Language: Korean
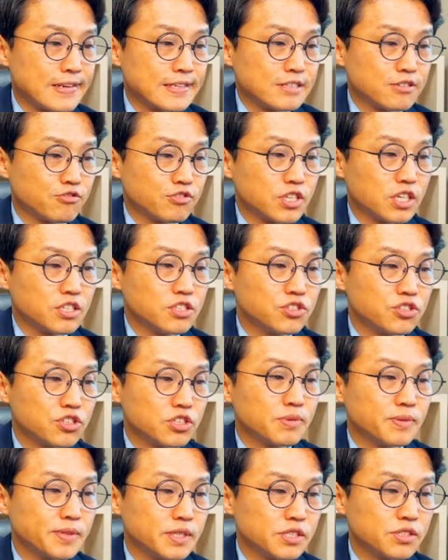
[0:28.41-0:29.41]
십구 장 일
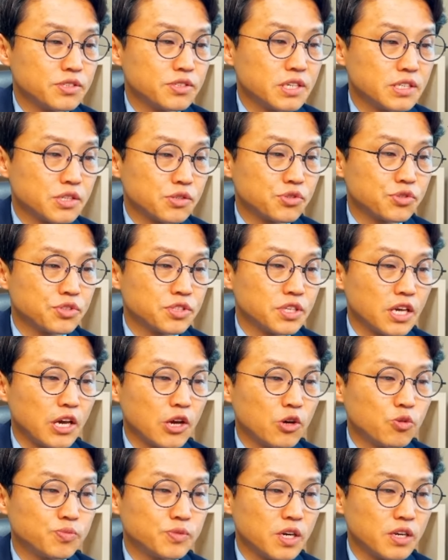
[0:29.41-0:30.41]
절을 보면 이스라엘 자손이
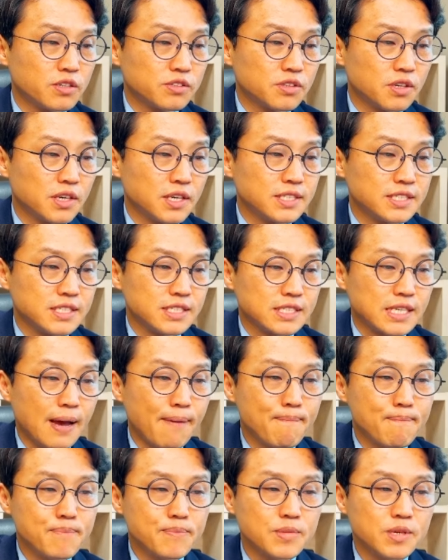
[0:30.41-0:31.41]
애굽 땅을 떠난 지
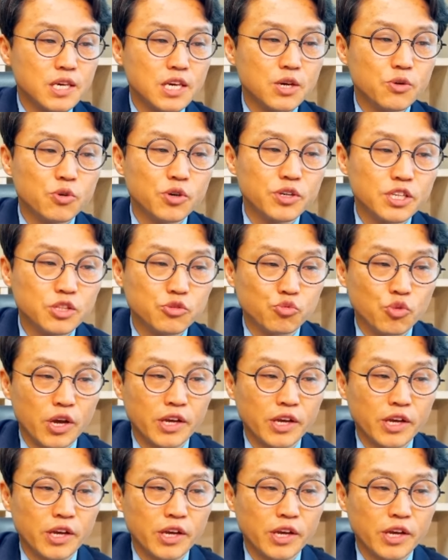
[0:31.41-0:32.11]
삼 개월이